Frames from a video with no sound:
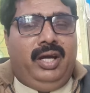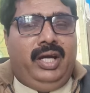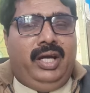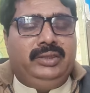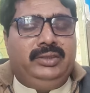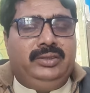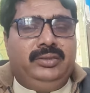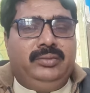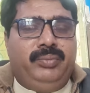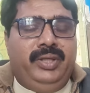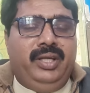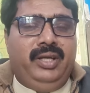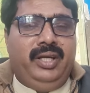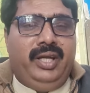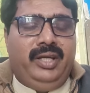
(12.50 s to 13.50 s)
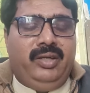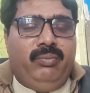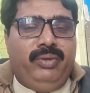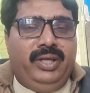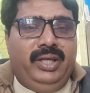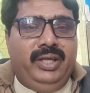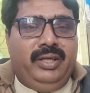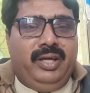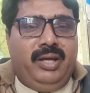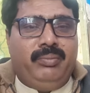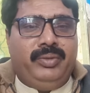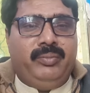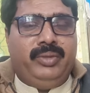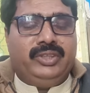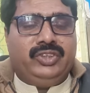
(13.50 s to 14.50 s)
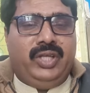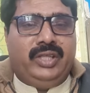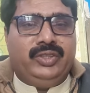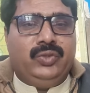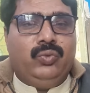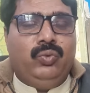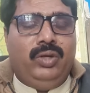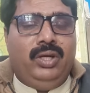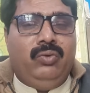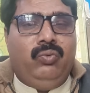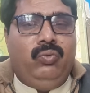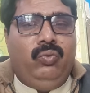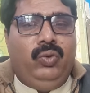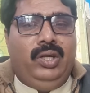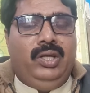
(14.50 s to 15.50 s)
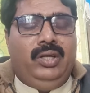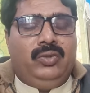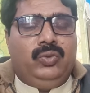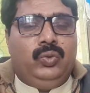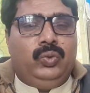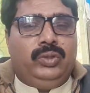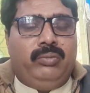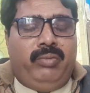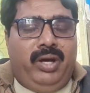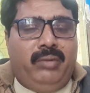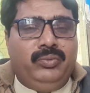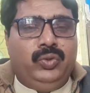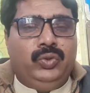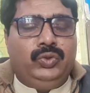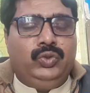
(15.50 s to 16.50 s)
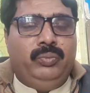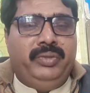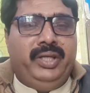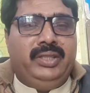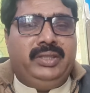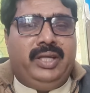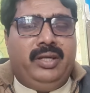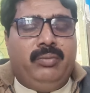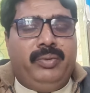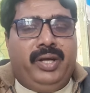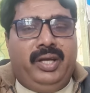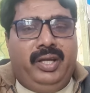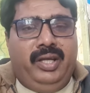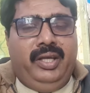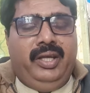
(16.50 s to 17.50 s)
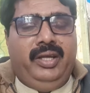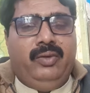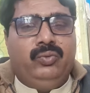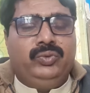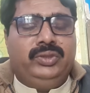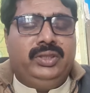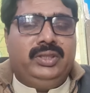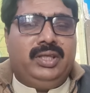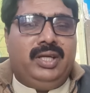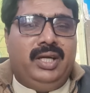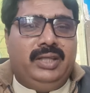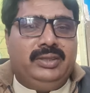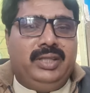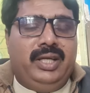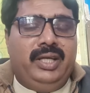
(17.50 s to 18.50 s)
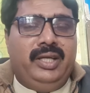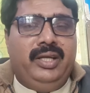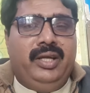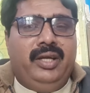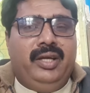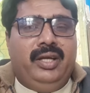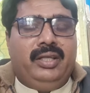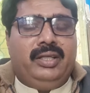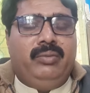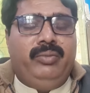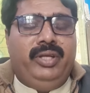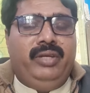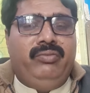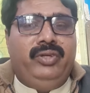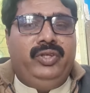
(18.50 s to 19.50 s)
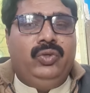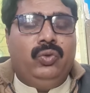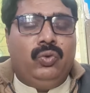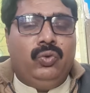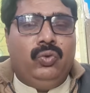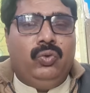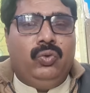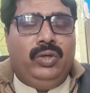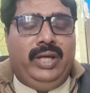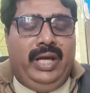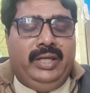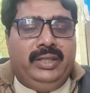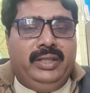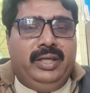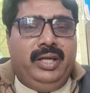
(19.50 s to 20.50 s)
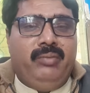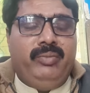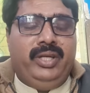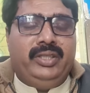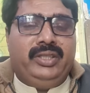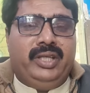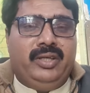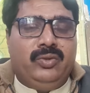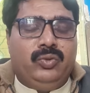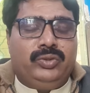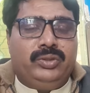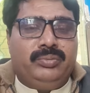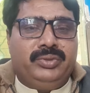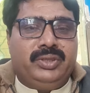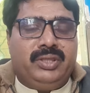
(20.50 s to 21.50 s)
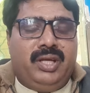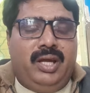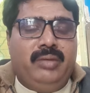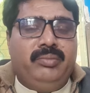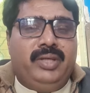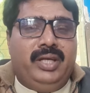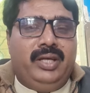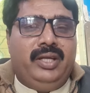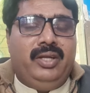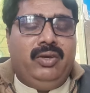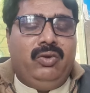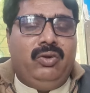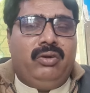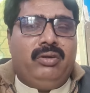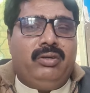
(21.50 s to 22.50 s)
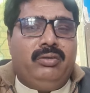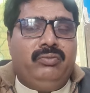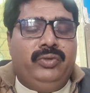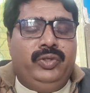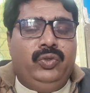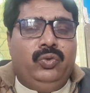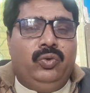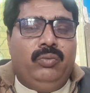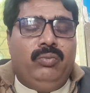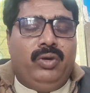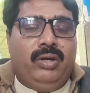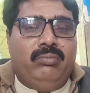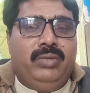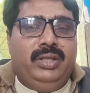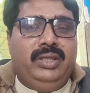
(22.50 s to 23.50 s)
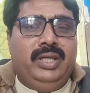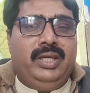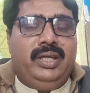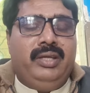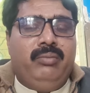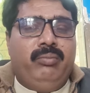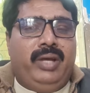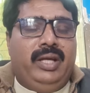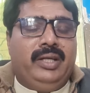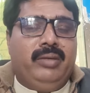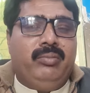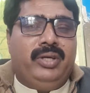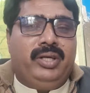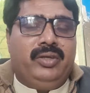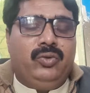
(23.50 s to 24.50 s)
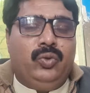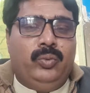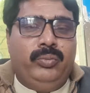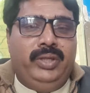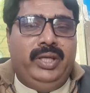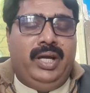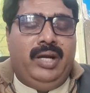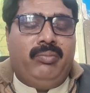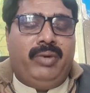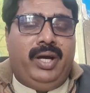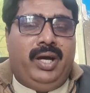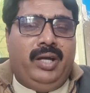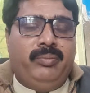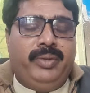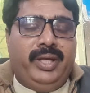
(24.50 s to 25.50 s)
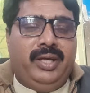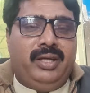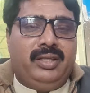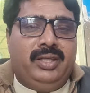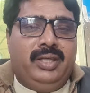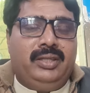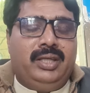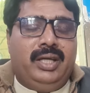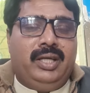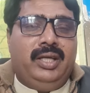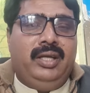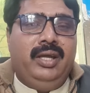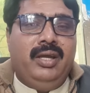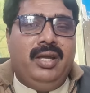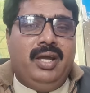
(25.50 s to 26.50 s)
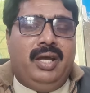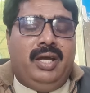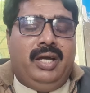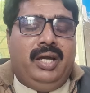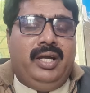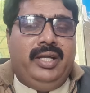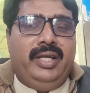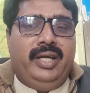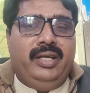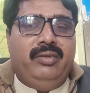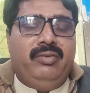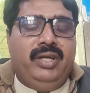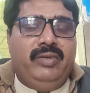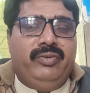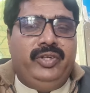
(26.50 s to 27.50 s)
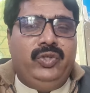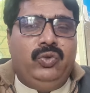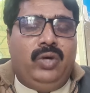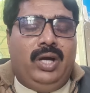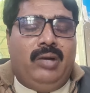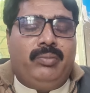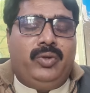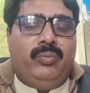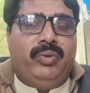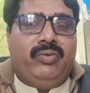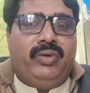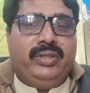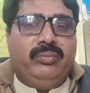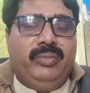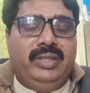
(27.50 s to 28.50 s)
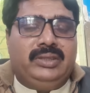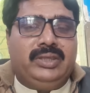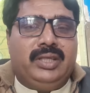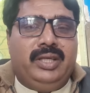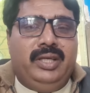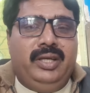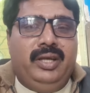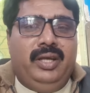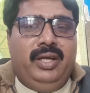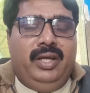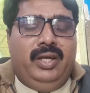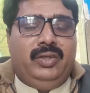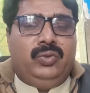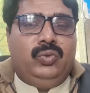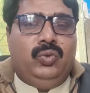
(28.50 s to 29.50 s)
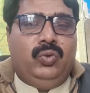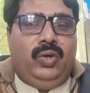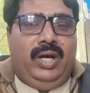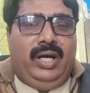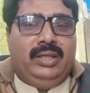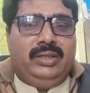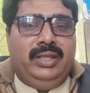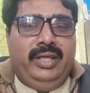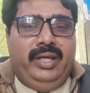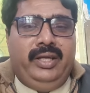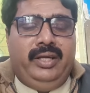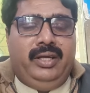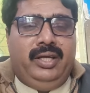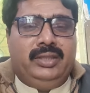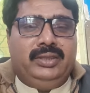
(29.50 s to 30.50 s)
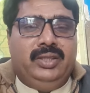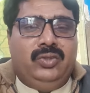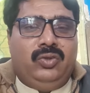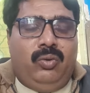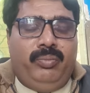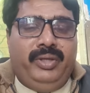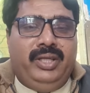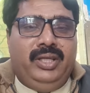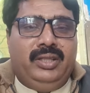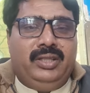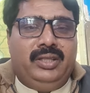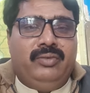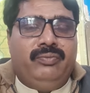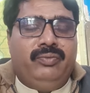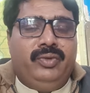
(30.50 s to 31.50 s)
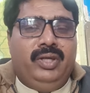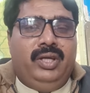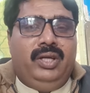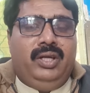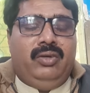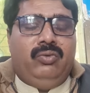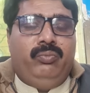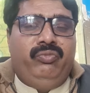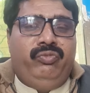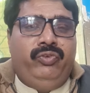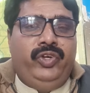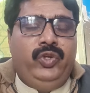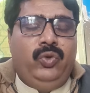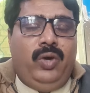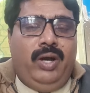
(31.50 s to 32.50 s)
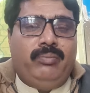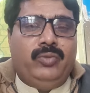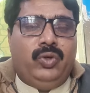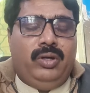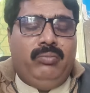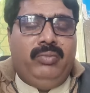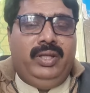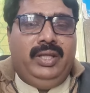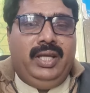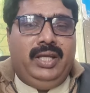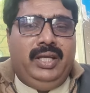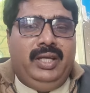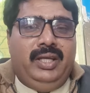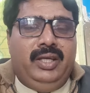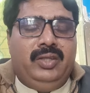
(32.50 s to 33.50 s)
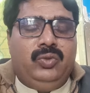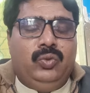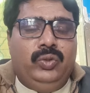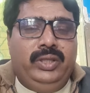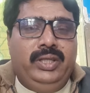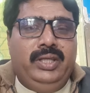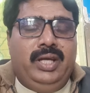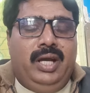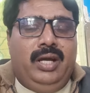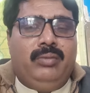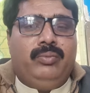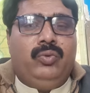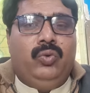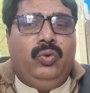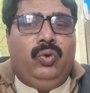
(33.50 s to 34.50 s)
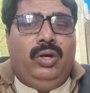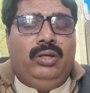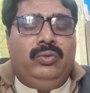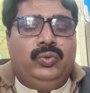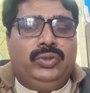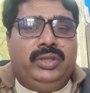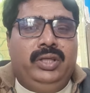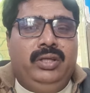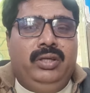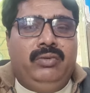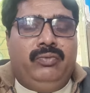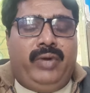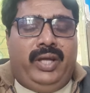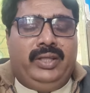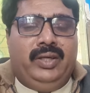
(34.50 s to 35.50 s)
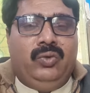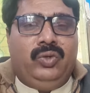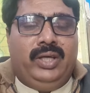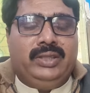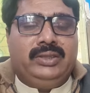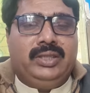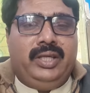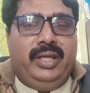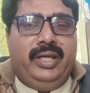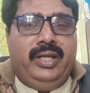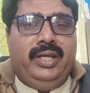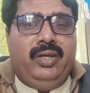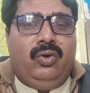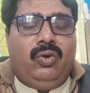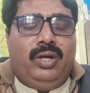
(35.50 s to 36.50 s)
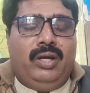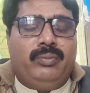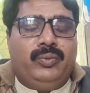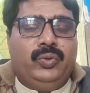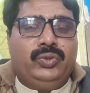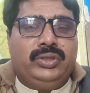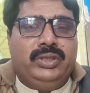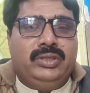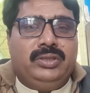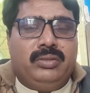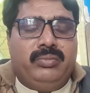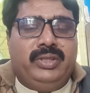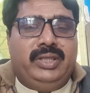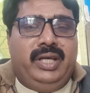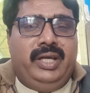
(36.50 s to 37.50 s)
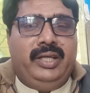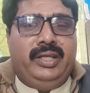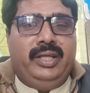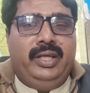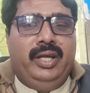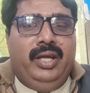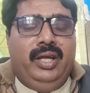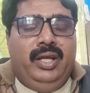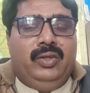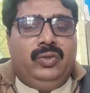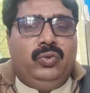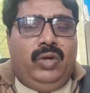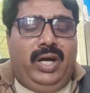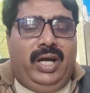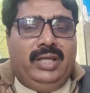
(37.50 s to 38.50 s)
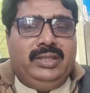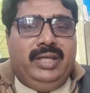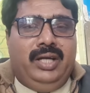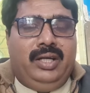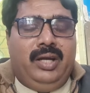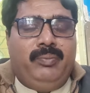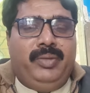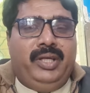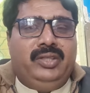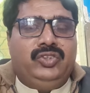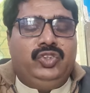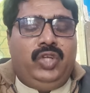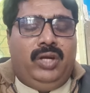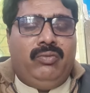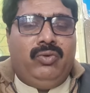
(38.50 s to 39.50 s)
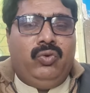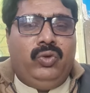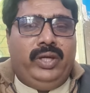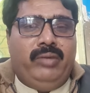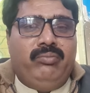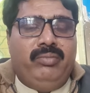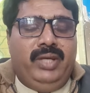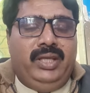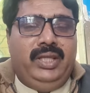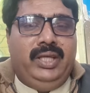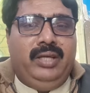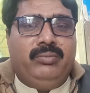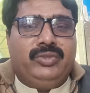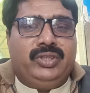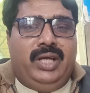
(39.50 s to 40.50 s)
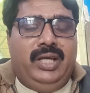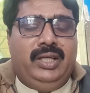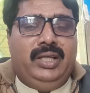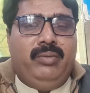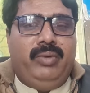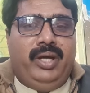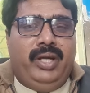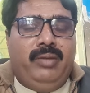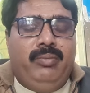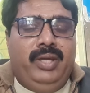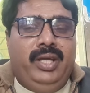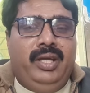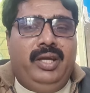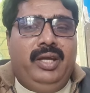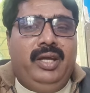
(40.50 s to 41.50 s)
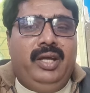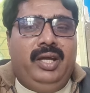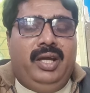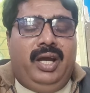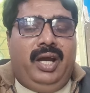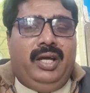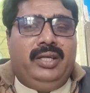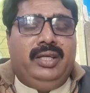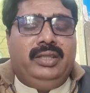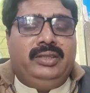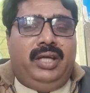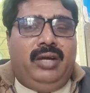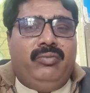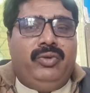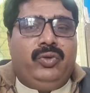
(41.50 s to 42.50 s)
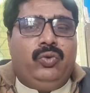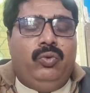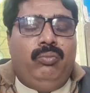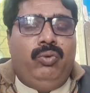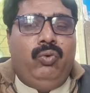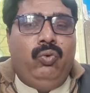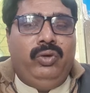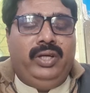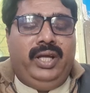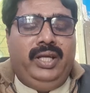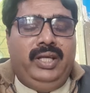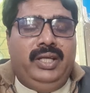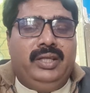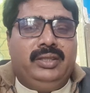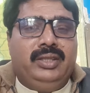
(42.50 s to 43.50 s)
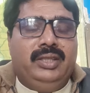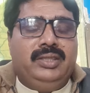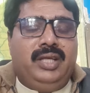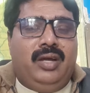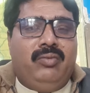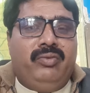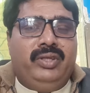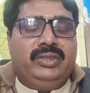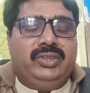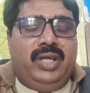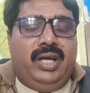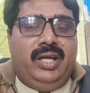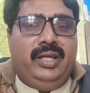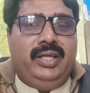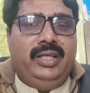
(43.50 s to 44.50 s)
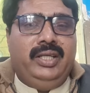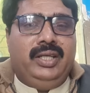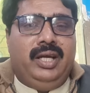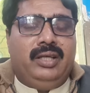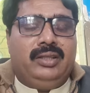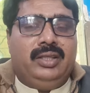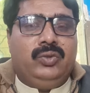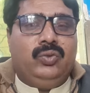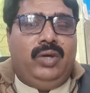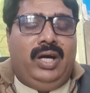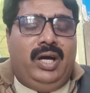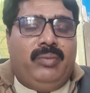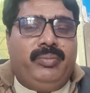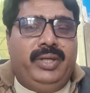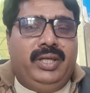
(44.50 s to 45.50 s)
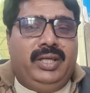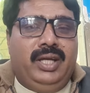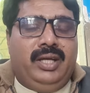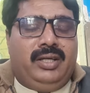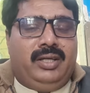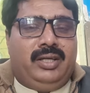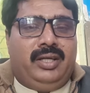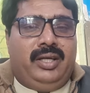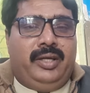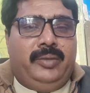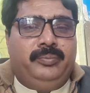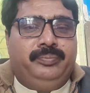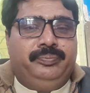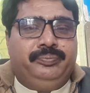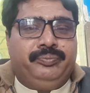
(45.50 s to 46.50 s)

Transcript: आज फिर नया टॉपिक लेकर आपके पास हाज़िर हुआ हूँ तो तमाम दोस्त जो मेरे चैनल पर नए हैं उनसे दरख्वास्त है कि मेरी वीडियो को लाइक करें मेरे चैनल को सब्सक्राइब करें और वीडियो को मुकम्मल देखें बेल के बटन को भी आप आल पे कर दें ताकि हर नई आने वाली वीडियो आपको बर वक्त मिल सके तो आते हैं आज के टॉपिक की तरफ वीडियो आप मुकम्मल देखेंगे तो ही आपको उसकी फ़ायदा उठा सकेंगे और आपको उसकी समझ आएगी तो आज का टॉपिक जानवरों के मैदे के मसाइल के बारे में है अगर जानवर को भूख नहीं लगती जानवर चारा नहीं खाता तो आपने क्या करना है